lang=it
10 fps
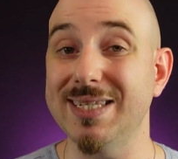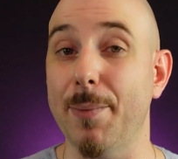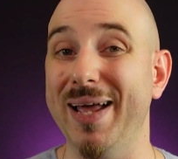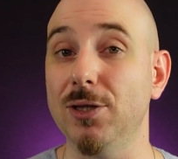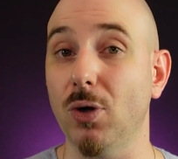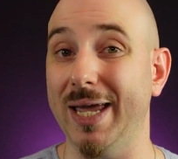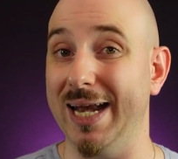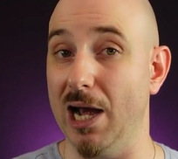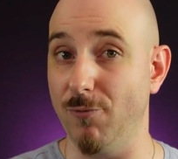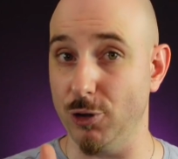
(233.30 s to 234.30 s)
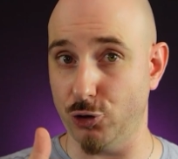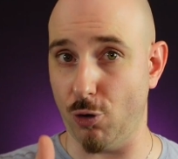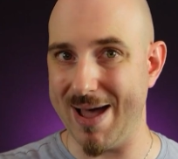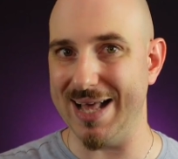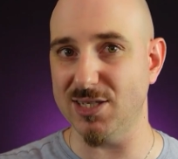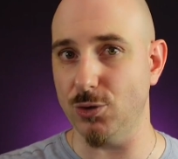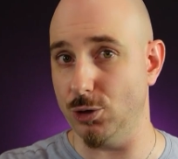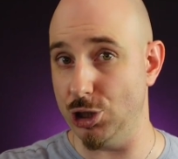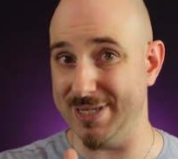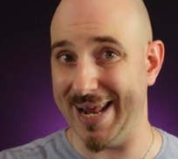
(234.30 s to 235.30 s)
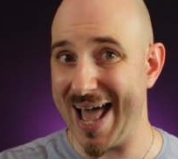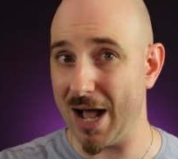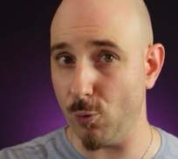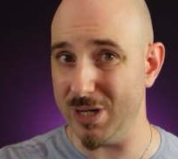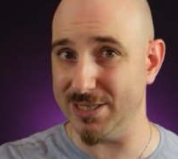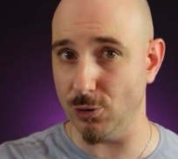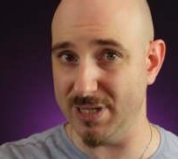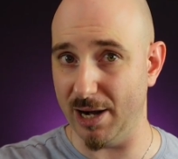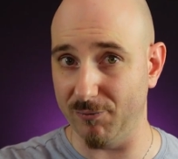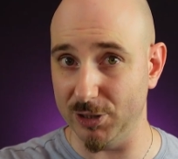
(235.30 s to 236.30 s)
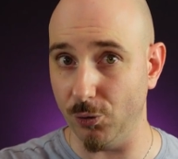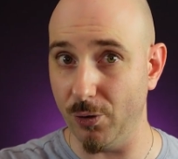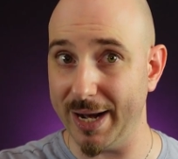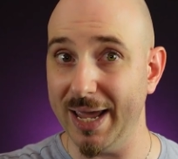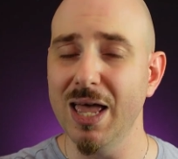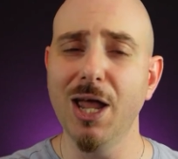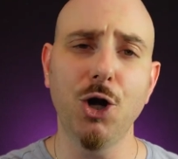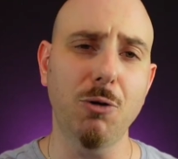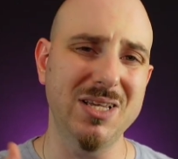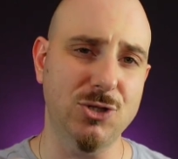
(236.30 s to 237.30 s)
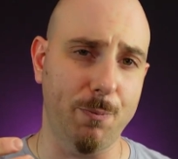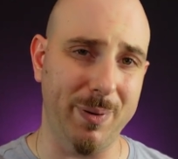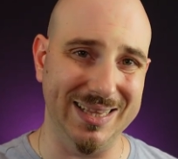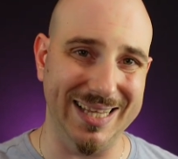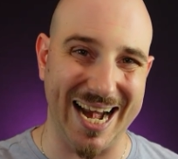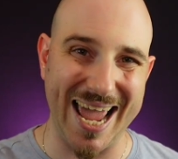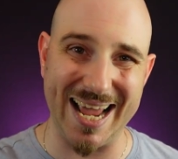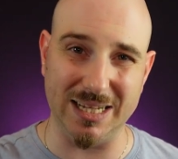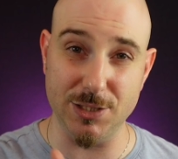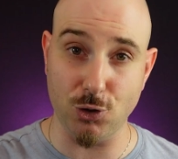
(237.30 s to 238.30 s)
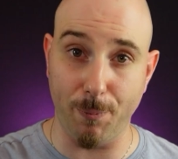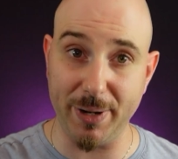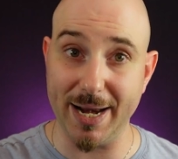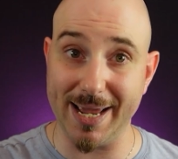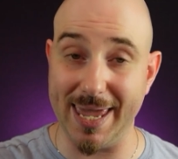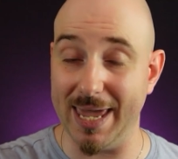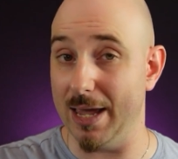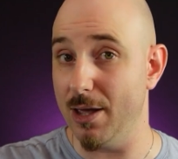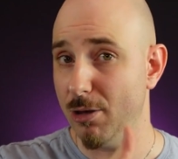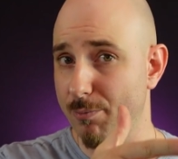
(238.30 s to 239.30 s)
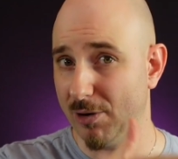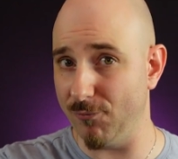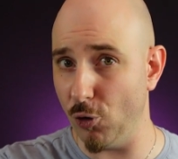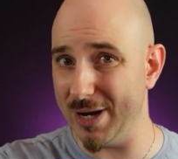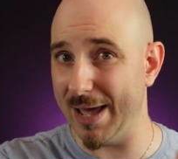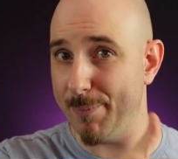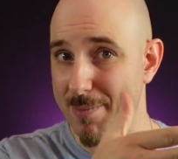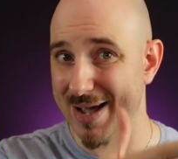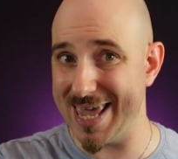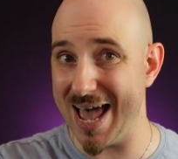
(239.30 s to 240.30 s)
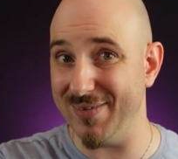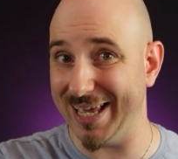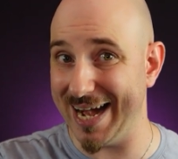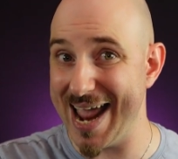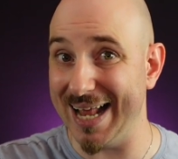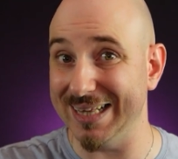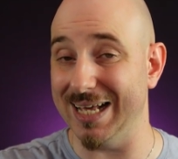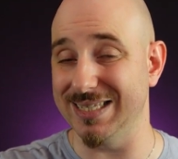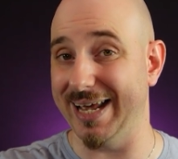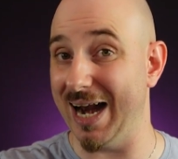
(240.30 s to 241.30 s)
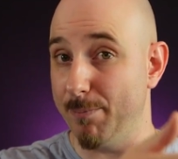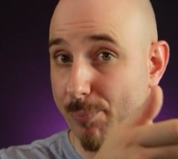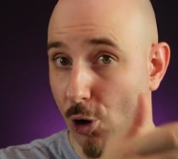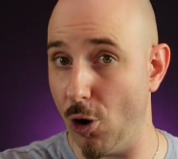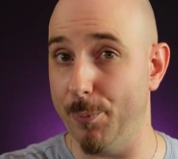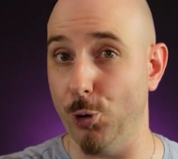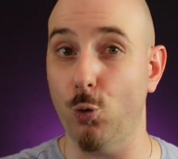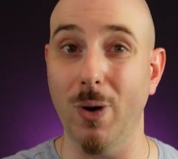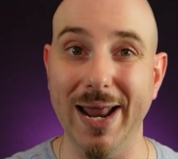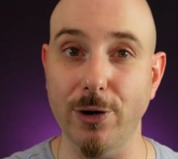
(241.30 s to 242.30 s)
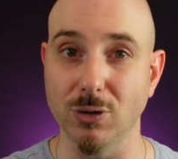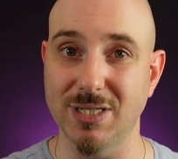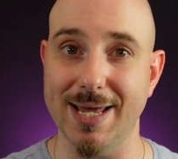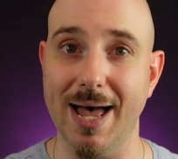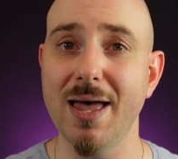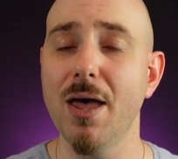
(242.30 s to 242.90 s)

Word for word: sapendo che nel vostro mazzo ci sarà questo servitore, non mi sorprenderei di scoprire che per voi la prima chiave creata sarà proprio quella rossa